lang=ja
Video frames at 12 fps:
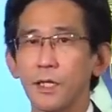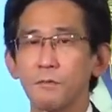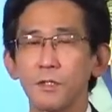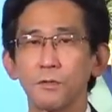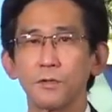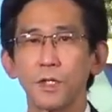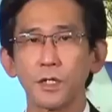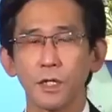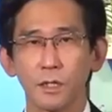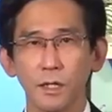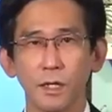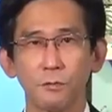雨の降り
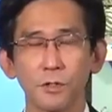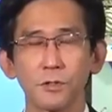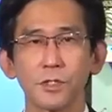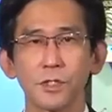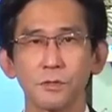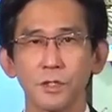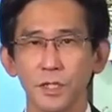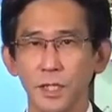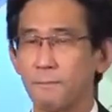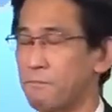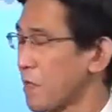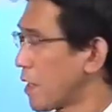方お気をつけください。